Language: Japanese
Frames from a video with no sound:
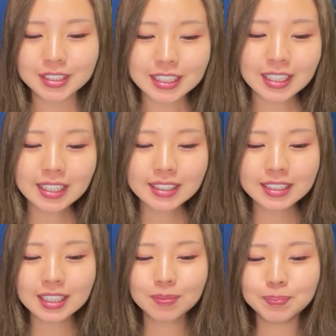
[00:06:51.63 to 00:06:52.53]

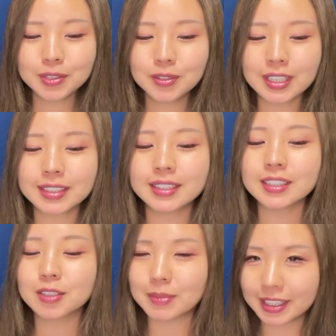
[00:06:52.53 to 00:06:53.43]
チャレンジカップの勝ち
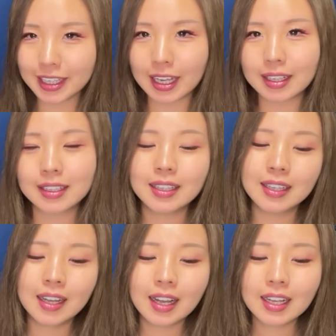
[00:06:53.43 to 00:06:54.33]
馬で、
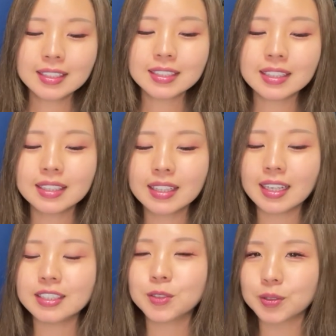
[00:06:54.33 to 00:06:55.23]
阪神
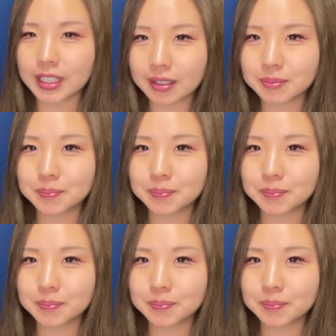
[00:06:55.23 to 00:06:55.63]
大賞典、